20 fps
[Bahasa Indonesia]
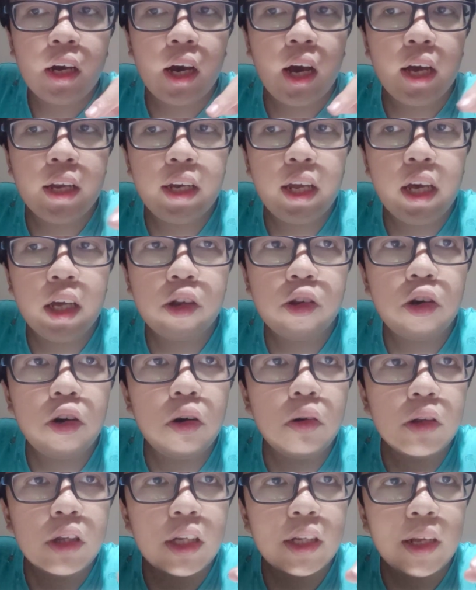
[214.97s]
Karena
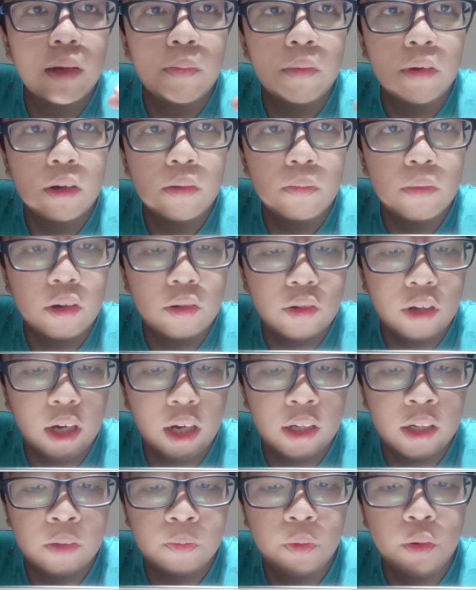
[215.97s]
itu tidak
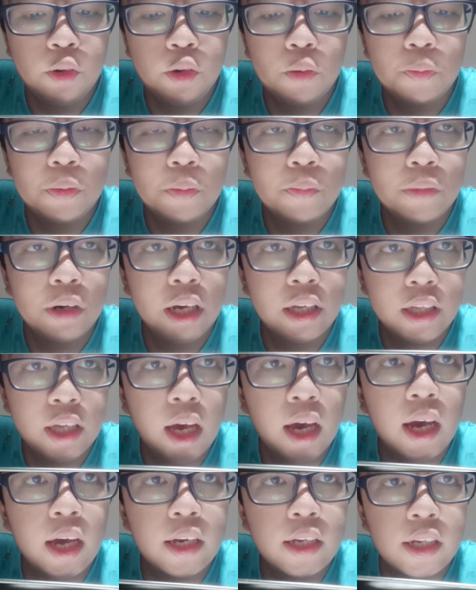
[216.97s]
menggunakan handphone untuk
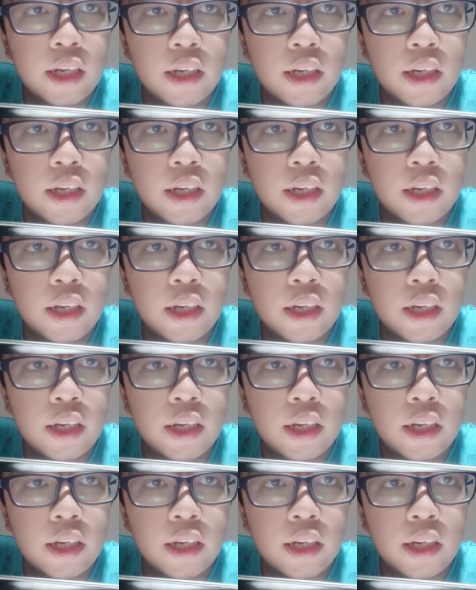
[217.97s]
pembelajaran.